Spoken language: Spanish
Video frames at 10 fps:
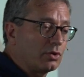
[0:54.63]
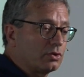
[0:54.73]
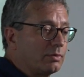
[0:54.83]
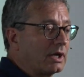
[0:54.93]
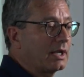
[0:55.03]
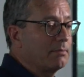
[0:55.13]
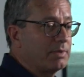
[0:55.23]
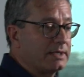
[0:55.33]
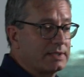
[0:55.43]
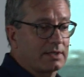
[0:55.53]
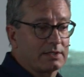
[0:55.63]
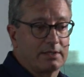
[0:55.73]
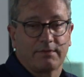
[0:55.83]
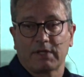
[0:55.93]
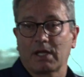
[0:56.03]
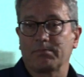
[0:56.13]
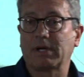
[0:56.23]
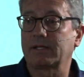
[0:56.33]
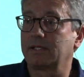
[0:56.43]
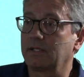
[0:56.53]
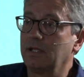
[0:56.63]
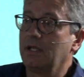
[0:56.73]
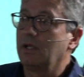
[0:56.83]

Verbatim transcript: costo para las empresas, que va a significar parte,